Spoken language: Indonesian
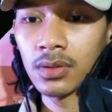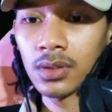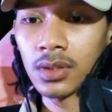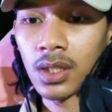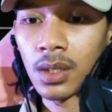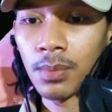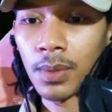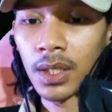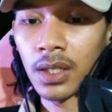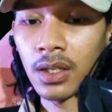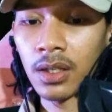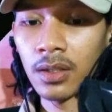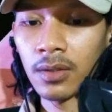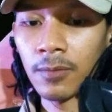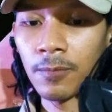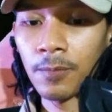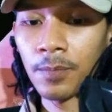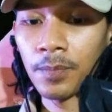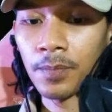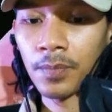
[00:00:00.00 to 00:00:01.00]
Siapa nih?
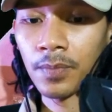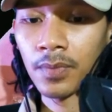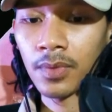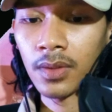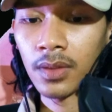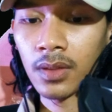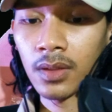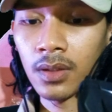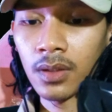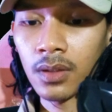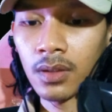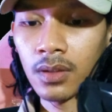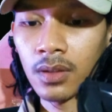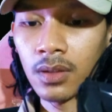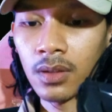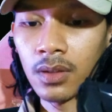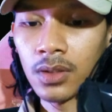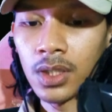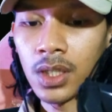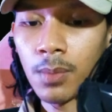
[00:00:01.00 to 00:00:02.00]

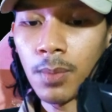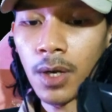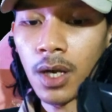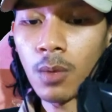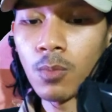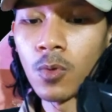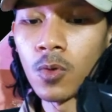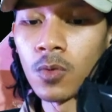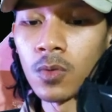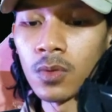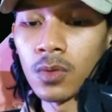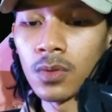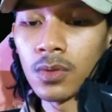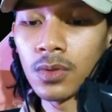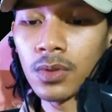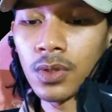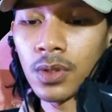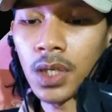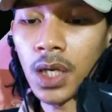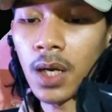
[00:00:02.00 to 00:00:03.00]
Siapa kamu?
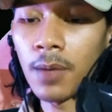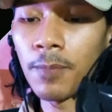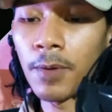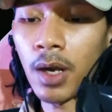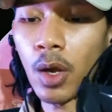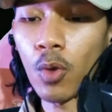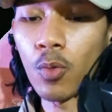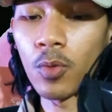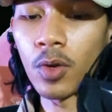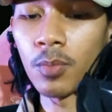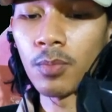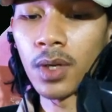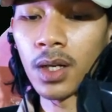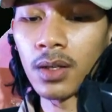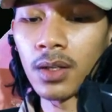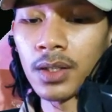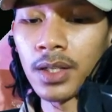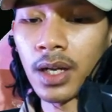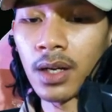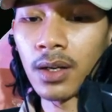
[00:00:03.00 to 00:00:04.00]
Sedang apa kau
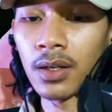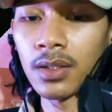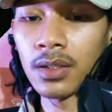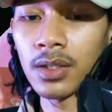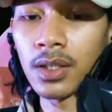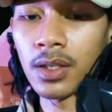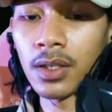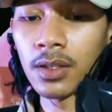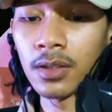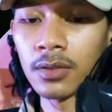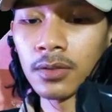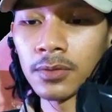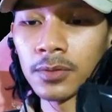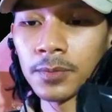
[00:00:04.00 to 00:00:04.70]
berkeliaran di sini?